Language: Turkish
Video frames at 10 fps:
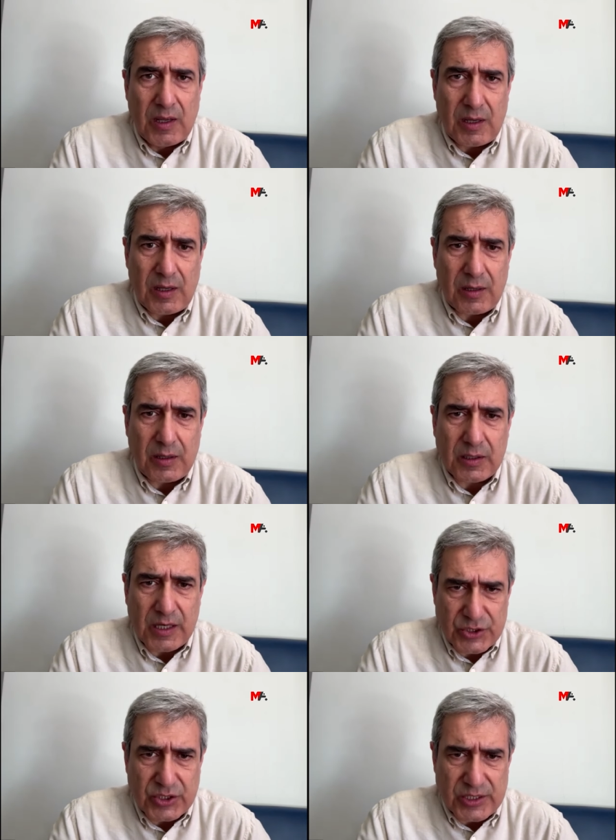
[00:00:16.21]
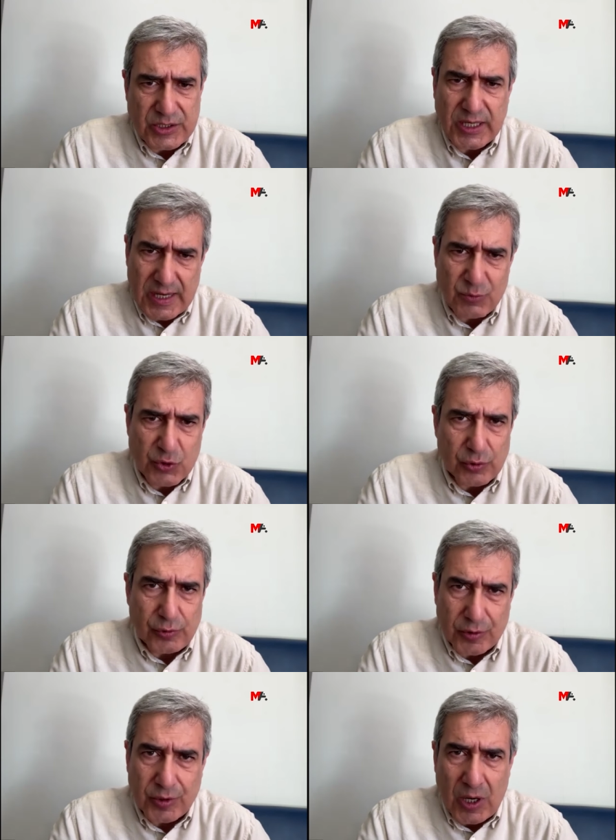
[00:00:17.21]
e, karşı karşıya gelmiş
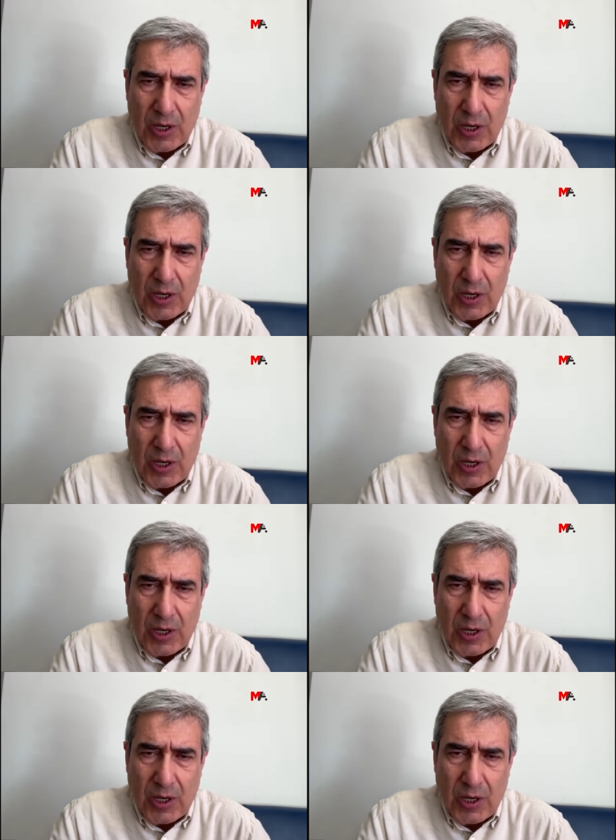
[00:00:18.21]
oluyor.